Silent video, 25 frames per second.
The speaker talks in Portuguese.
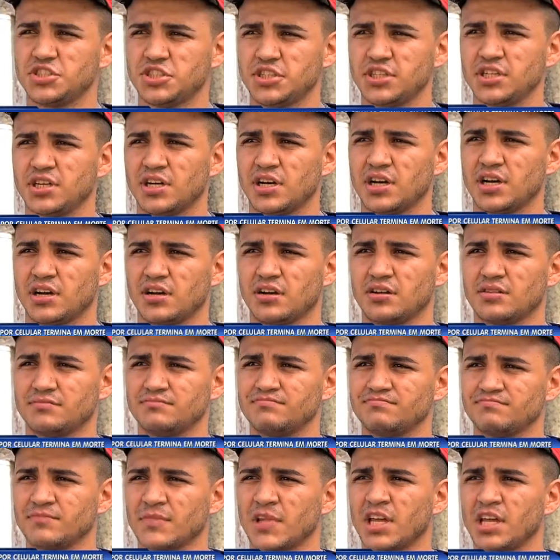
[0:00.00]
tinha,
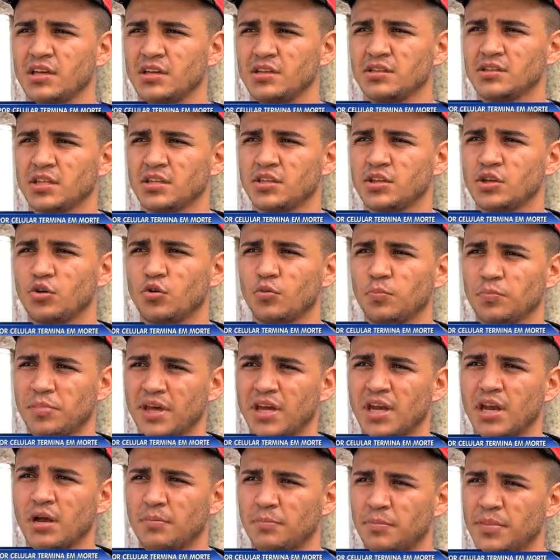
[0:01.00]
entendeu?
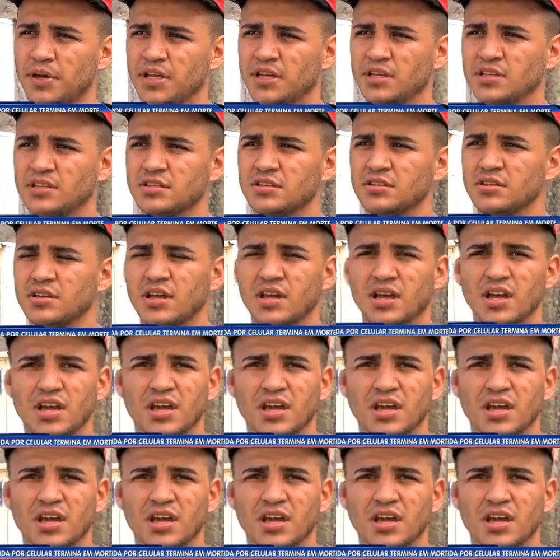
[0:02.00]
Pena preta.